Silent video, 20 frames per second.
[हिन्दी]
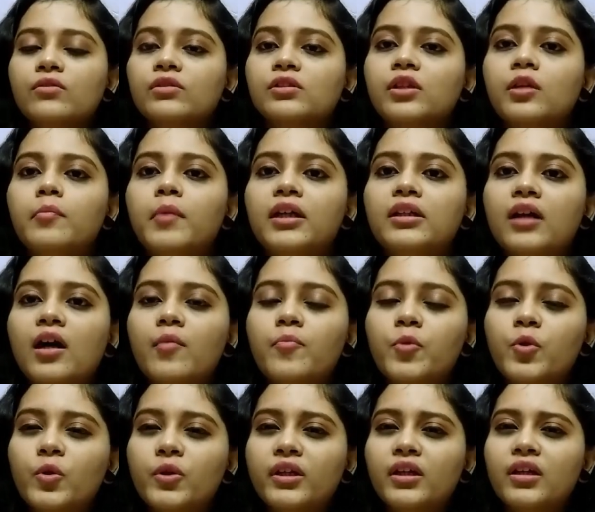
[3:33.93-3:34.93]
उसके बाद
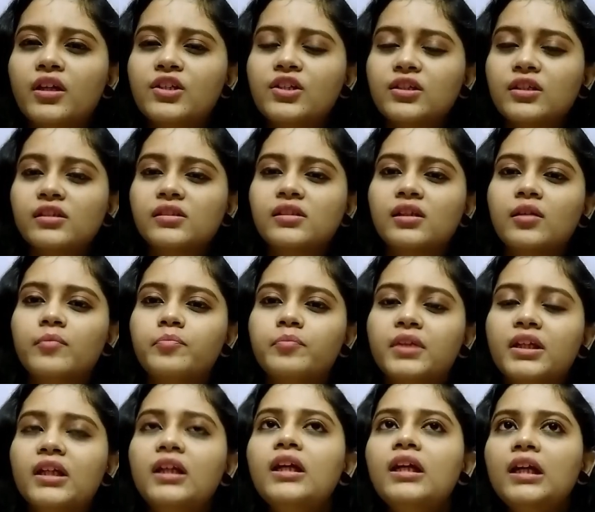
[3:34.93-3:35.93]
आपको ये अच्छे से
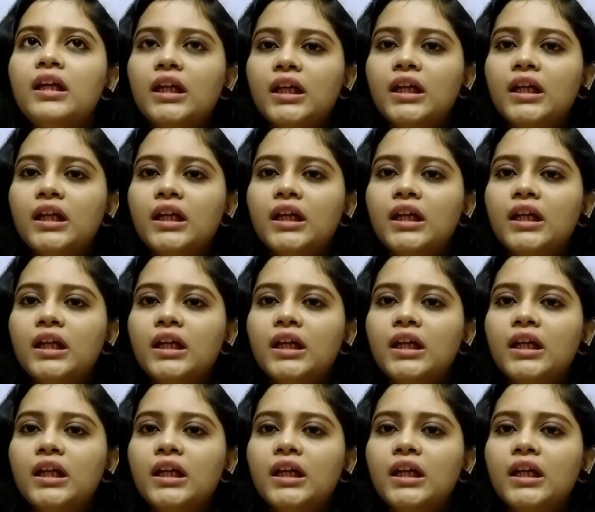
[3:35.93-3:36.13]
अपने